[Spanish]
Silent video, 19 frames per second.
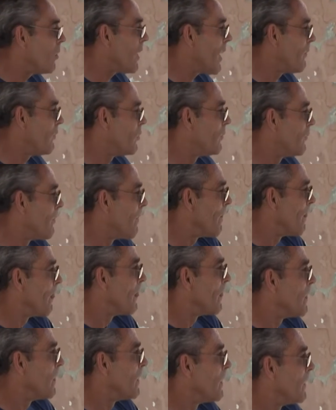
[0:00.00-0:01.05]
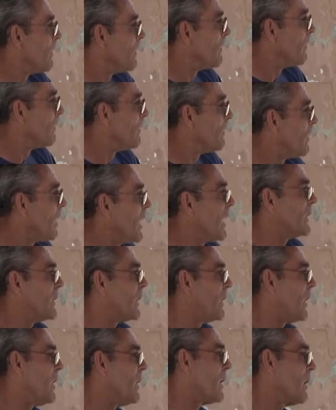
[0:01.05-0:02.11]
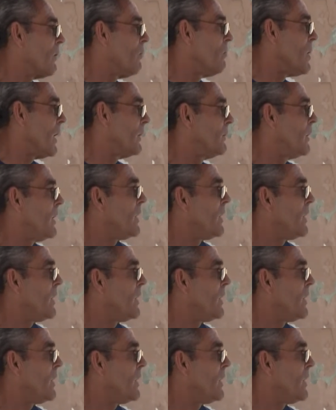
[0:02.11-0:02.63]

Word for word: bien, Julio Pérez es un entrenador de